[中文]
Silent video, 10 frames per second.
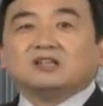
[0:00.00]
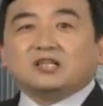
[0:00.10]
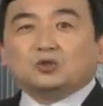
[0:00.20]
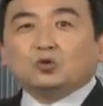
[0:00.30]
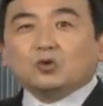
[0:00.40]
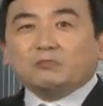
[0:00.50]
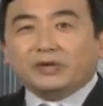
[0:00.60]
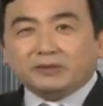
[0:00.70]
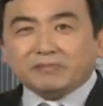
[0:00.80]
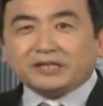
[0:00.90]
那如果
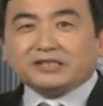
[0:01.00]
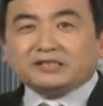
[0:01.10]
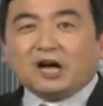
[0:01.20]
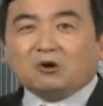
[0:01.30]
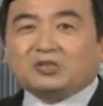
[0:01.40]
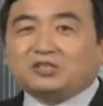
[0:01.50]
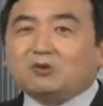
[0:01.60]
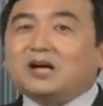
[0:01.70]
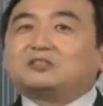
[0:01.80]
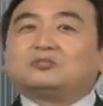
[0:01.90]
明白这个道理的
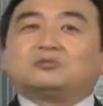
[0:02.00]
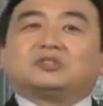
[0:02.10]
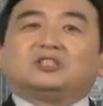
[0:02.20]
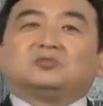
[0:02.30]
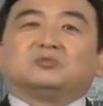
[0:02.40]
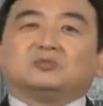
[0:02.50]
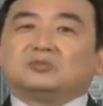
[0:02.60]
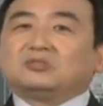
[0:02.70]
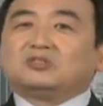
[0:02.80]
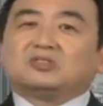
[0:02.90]
话，就是一种
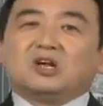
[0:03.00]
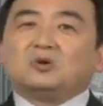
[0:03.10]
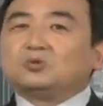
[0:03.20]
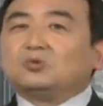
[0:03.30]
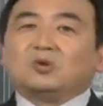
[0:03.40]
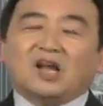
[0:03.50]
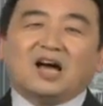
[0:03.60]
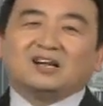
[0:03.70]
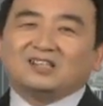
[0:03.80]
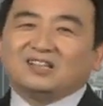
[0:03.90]
超脱了，
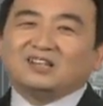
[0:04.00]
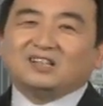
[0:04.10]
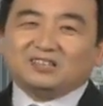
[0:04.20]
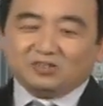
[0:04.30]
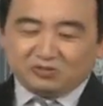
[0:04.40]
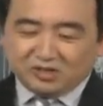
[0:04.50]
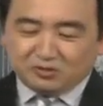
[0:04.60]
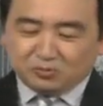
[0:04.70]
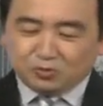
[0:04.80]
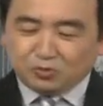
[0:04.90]
就是一
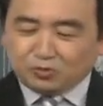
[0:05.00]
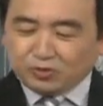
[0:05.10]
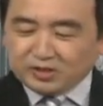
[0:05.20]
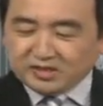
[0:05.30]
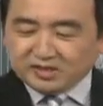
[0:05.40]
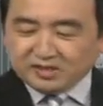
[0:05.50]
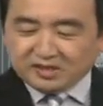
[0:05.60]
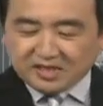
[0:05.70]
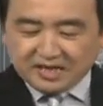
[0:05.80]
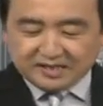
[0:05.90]
种拒绝邪恶
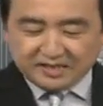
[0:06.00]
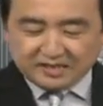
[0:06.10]
的概念。